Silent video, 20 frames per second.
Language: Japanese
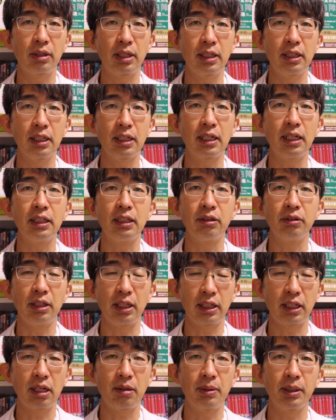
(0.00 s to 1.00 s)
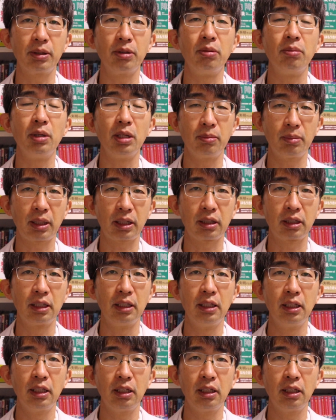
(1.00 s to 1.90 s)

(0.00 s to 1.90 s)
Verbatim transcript: 欄に書いてくださればと思います。